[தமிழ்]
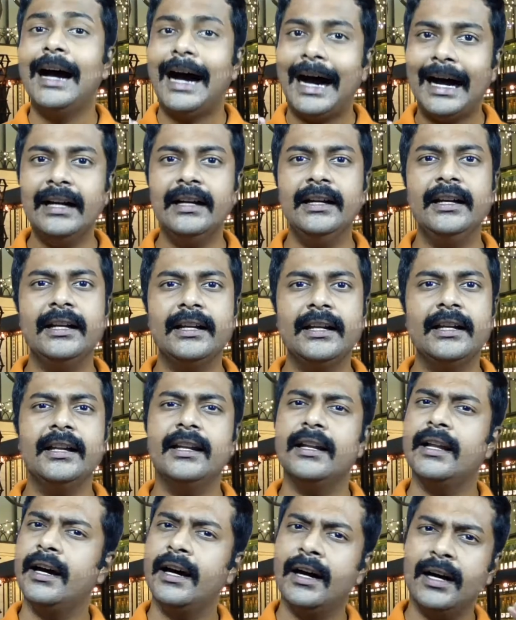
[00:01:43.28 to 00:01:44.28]
அன்னைக்கு
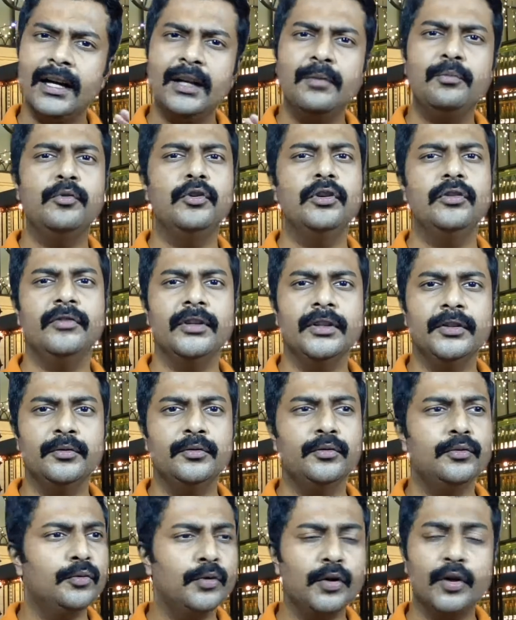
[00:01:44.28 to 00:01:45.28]
நாள் முழுவதும்
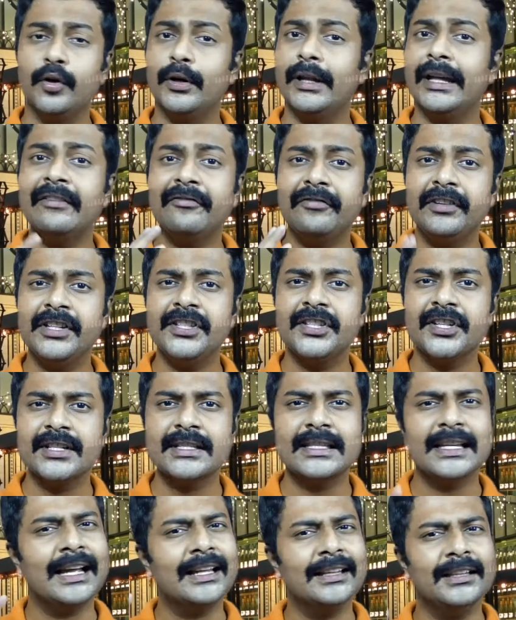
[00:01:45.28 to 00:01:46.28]
உங்களோட
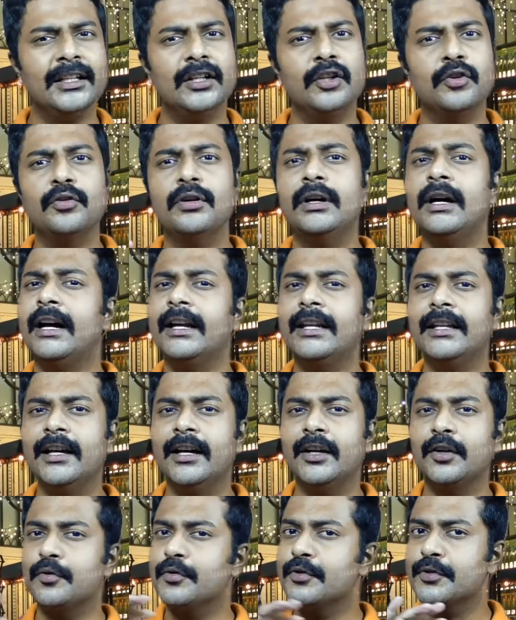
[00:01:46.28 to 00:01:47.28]
எஃபிஷியன்சி அந்த அளவுக்கு ஹையா
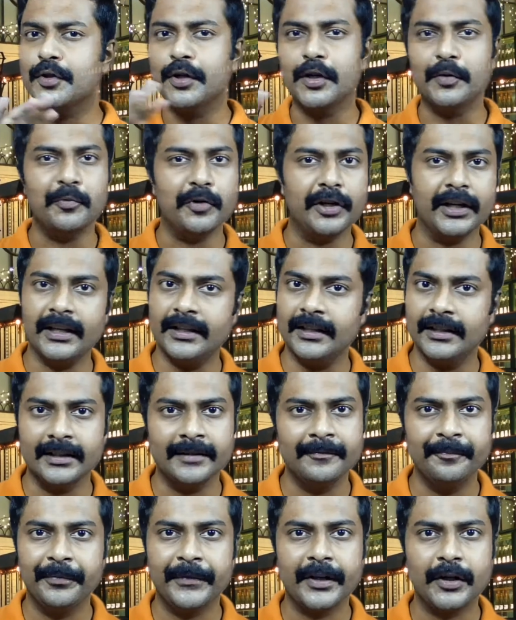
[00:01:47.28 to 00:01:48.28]
இருக்கும்னு சொல்ல முடியாதுங்க
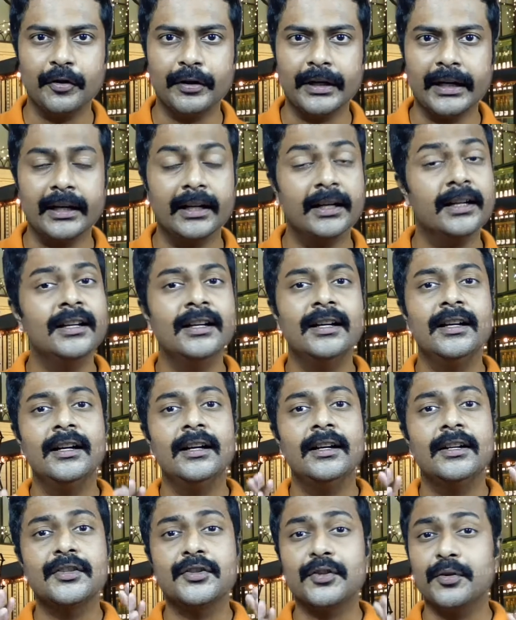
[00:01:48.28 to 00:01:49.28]
ஓகேங்களா
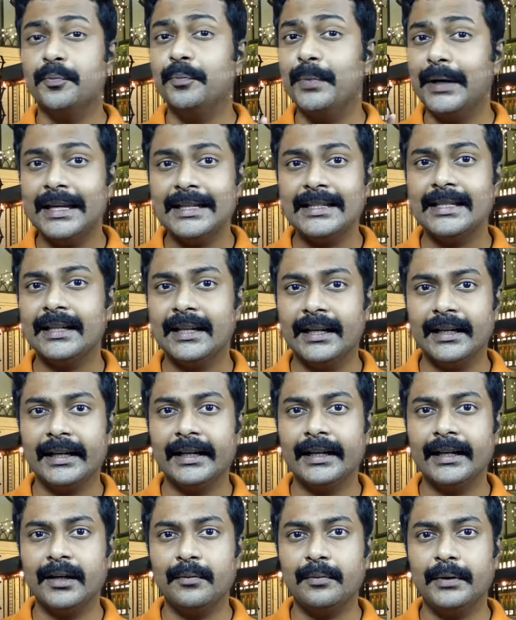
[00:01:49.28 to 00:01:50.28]
சோ பேசிக்கா
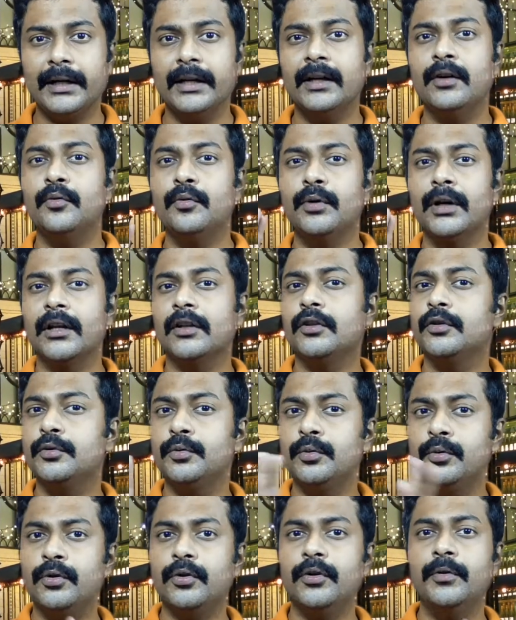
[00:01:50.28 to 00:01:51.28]
என்ன அப்படின்னா உங்களுக்கு
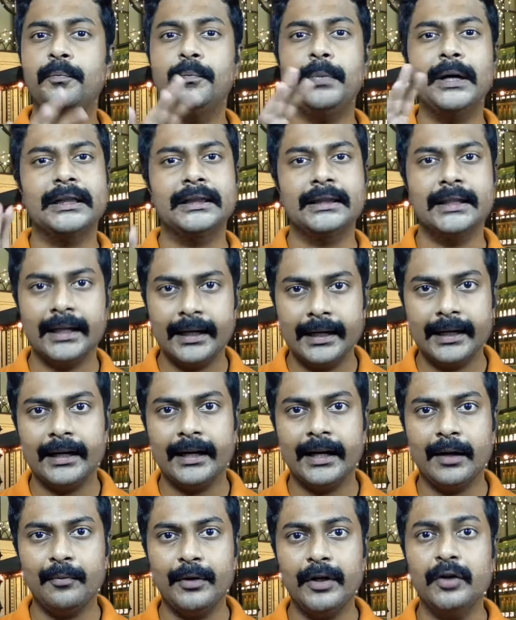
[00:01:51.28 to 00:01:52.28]
தூக்கம் பத்தல
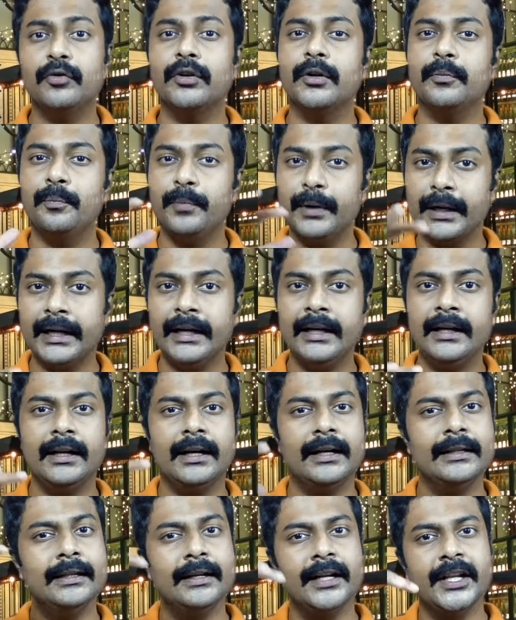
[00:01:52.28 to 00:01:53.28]
அப்படின்னு உங்க பிரெயின்
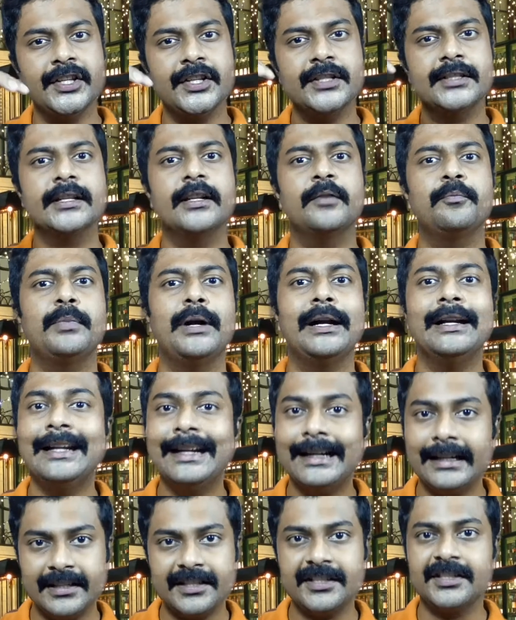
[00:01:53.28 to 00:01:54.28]
அதை ரெஜிஸ்டர்
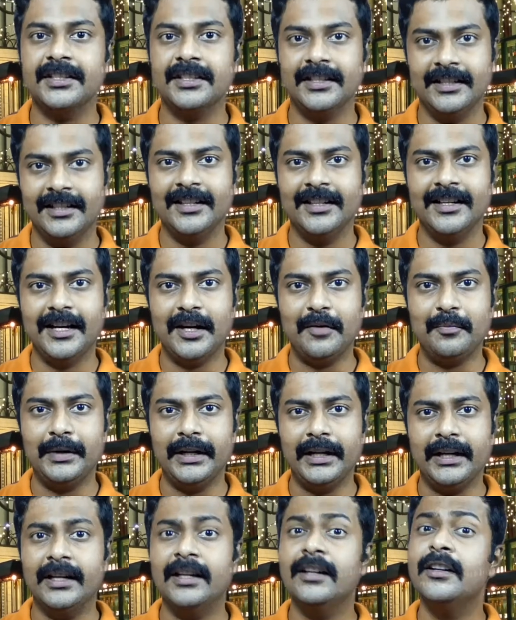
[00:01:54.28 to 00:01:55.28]
பண்ணிடுச்சு
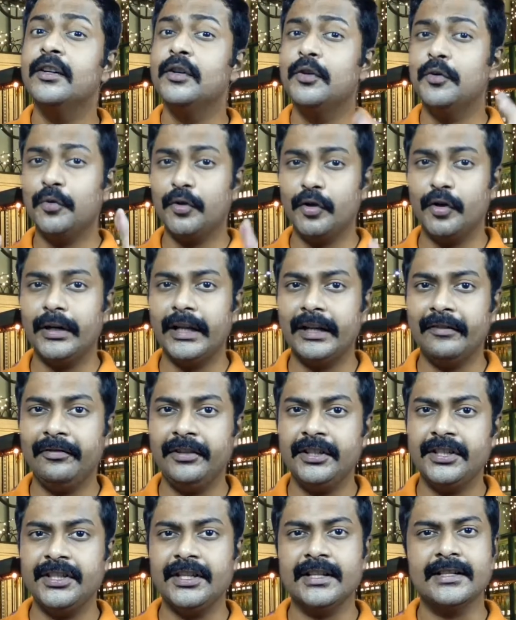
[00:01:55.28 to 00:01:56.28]
அப்படின்னா உங்களோட
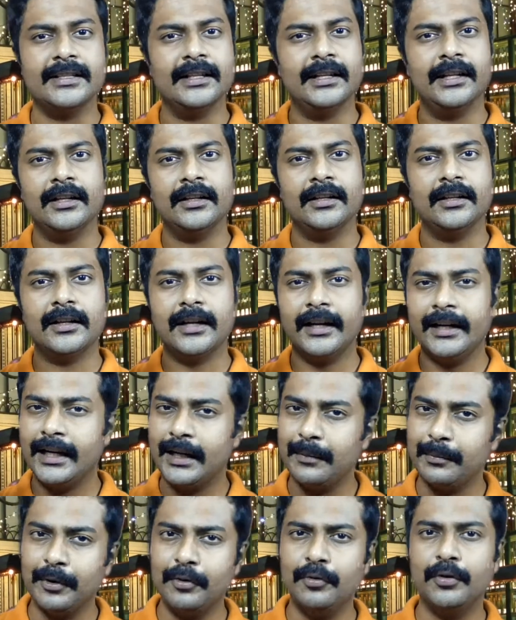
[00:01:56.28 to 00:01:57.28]
எஃபிஷியன்சில
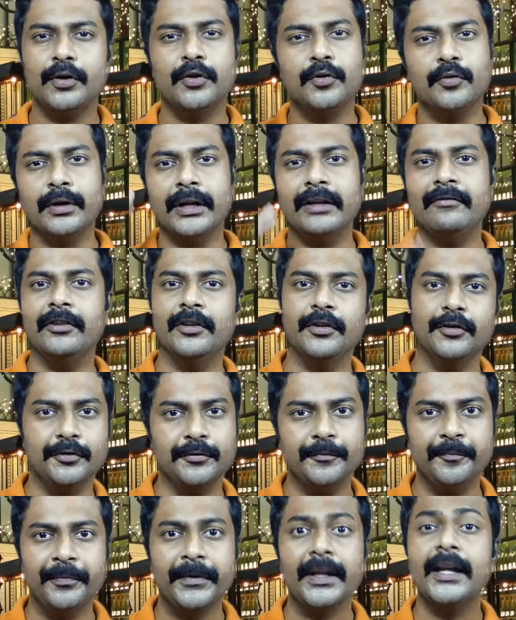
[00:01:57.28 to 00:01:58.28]
கண்டிப்பா ஒரு குறைவு இருக்கும்
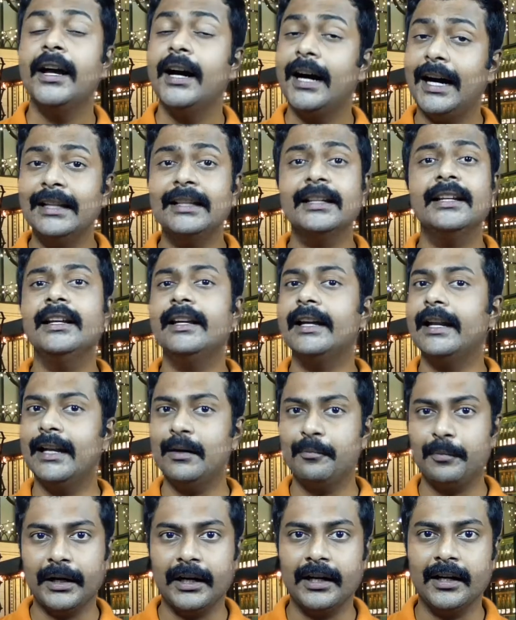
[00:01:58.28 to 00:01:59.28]
அதுக்கு நீங்க என்ன
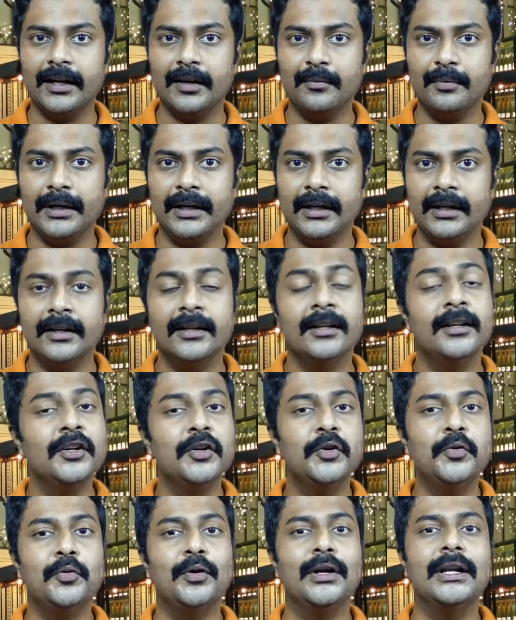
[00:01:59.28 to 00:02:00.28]
பண்ணலாம் அப்படின்னா
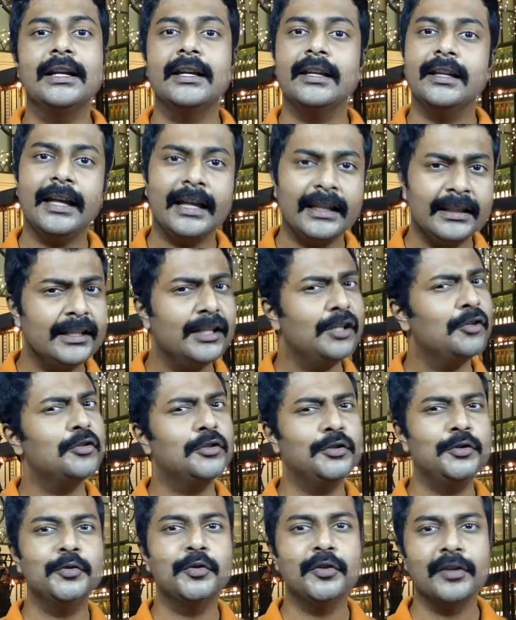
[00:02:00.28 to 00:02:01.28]
உங்களுக்கு எந்த அளவுக்கு
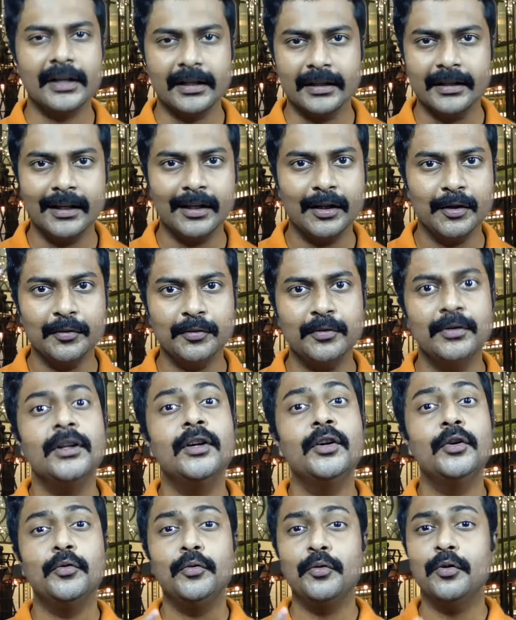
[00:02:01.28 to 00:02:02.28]
தூக்கம் இருந்தாலும்
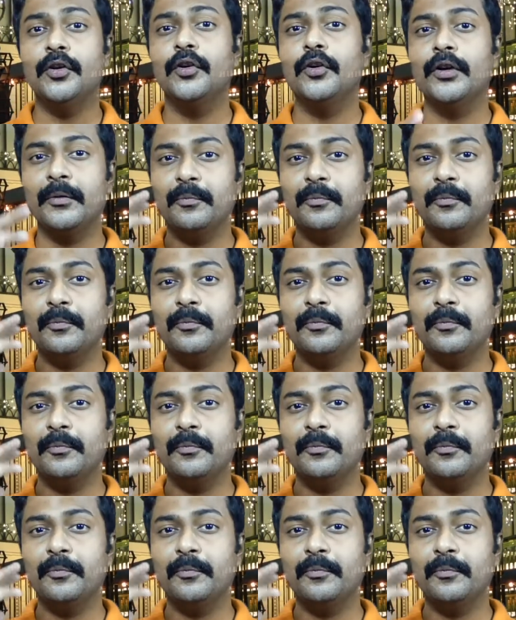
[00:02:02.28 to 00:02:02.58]
உங்களோட